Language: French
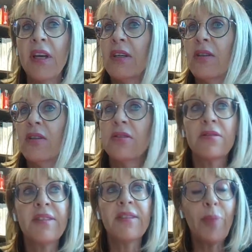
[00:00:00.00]
des,
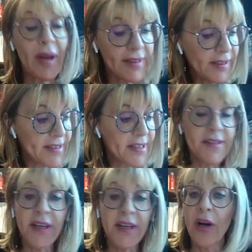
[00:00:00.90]
des
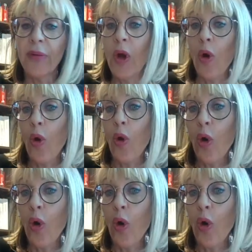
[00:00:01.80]
parkings, etc.